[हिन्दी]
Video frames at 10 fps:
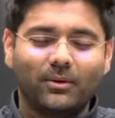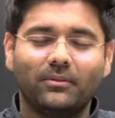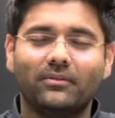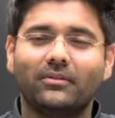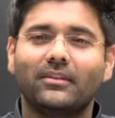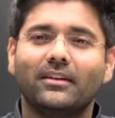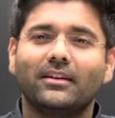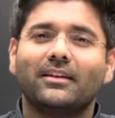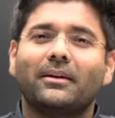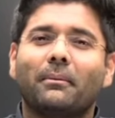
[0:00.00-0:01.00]
हेलो
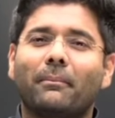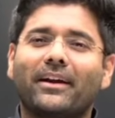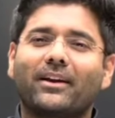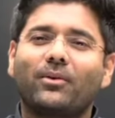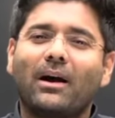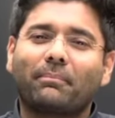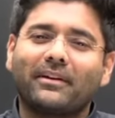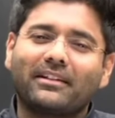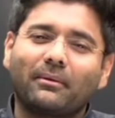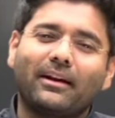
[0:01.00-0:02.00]
मैं कह रहा हूँ
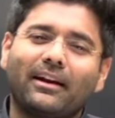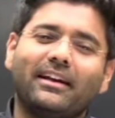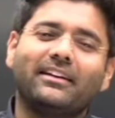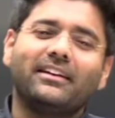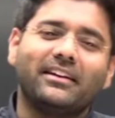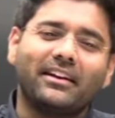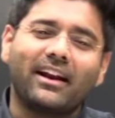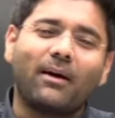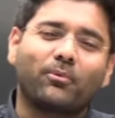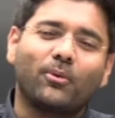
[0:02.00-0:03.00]
आपकी तमन्ना है कि
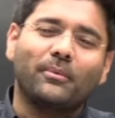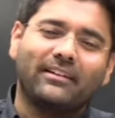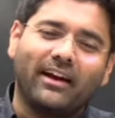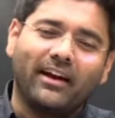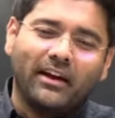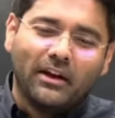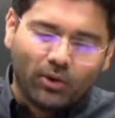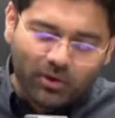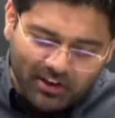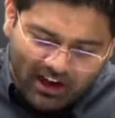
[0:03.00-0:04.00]
हीरा आपको मिल जाए
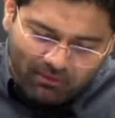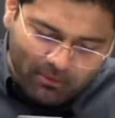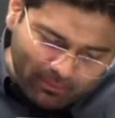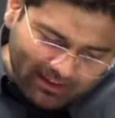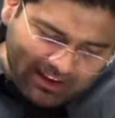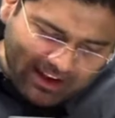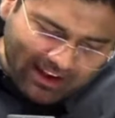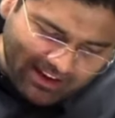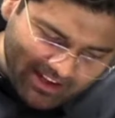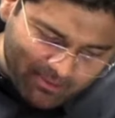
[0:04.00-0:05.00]
तो हीरा भी मिल
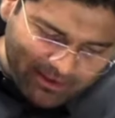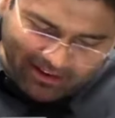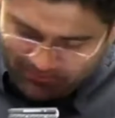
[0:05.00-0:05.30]
गया है या नहीं